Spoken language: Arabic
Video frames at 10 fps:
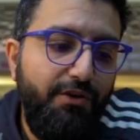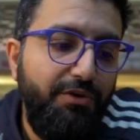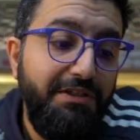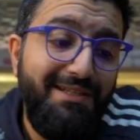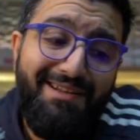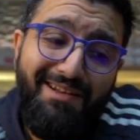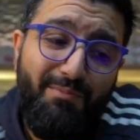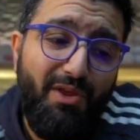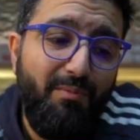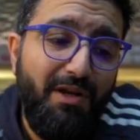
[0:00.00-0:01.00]
يكون عندنا
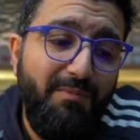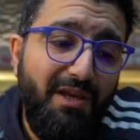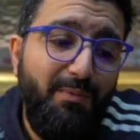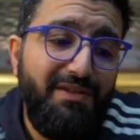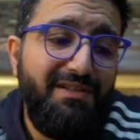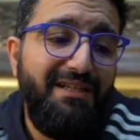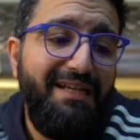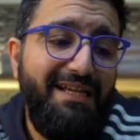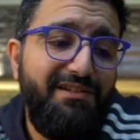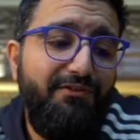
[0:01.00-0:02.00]
108 ميجا بكسل
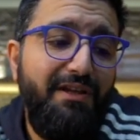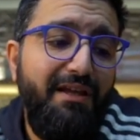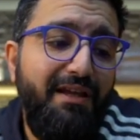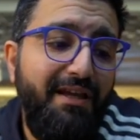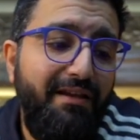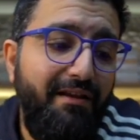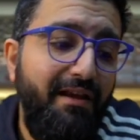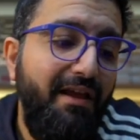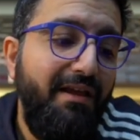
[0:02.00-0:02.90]
للاسف اللي احنا